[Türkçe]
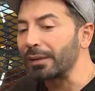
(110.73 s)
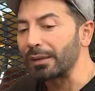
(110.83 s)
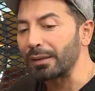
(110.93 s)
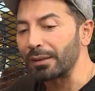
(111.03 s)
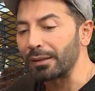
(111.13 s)

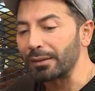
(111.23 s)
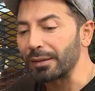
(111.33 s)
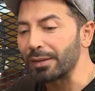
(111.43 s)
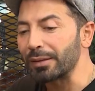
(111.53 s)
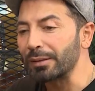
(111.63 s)
E,
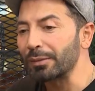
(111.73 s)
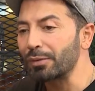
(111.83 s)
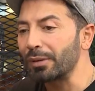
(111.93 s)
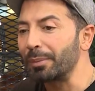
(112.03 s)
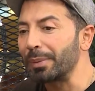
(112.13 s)
yaşadığımız
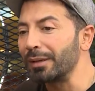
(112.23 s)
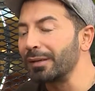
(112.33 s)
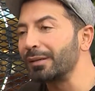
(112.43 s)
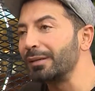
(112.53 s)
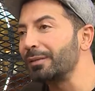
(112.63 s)
şu an
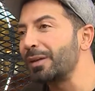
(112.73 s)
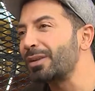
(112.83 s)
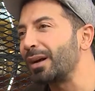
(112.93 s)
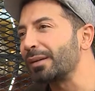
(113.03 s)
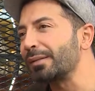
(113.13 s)
belirsizlik ve
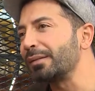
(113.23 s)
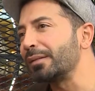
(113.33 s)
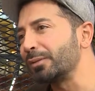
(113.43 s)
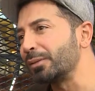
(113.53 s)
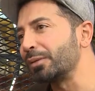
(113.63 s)

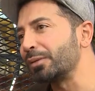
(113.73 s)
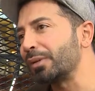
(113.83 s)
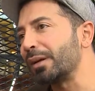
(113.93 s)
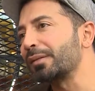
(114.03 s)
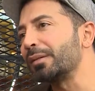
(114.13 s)
çaresizlik
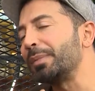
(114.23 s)
duygusu aslında